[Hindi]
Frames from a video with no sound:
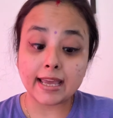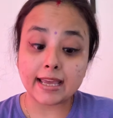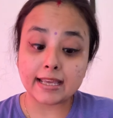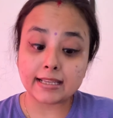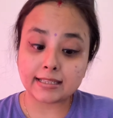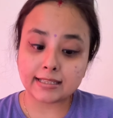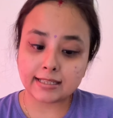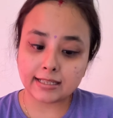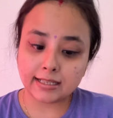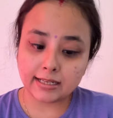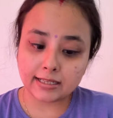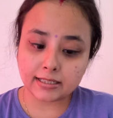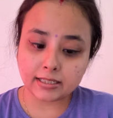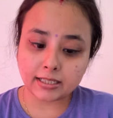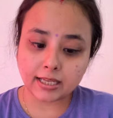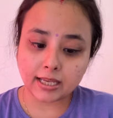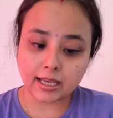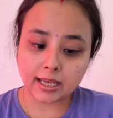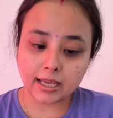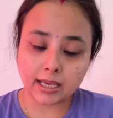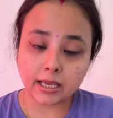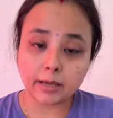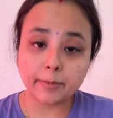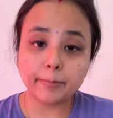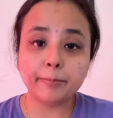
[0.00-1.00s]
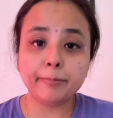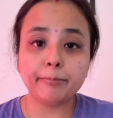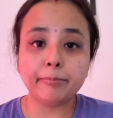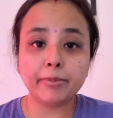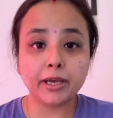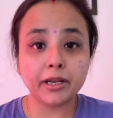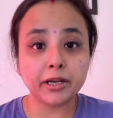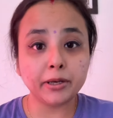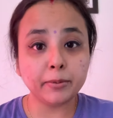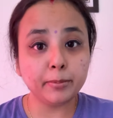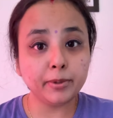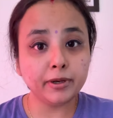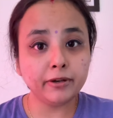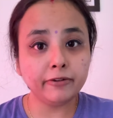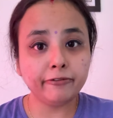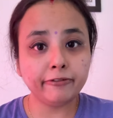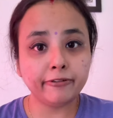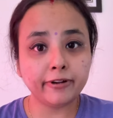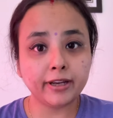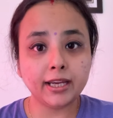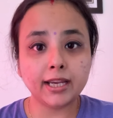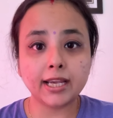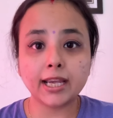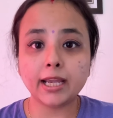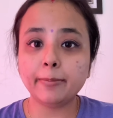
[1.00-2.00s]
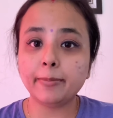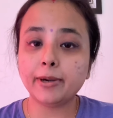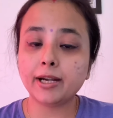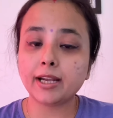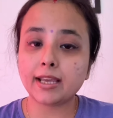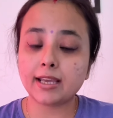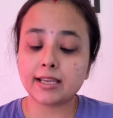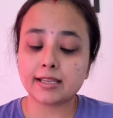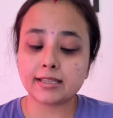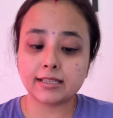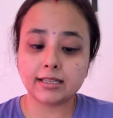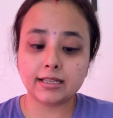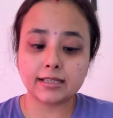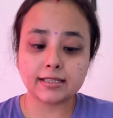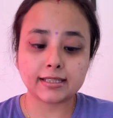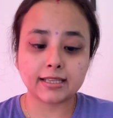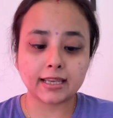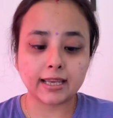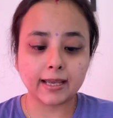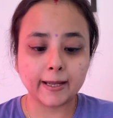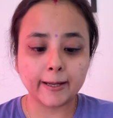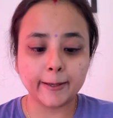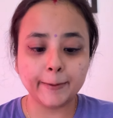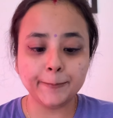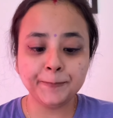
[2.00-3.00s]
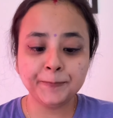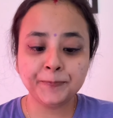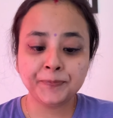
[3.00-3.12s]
एस है पेराबिन फ्री है बट एस है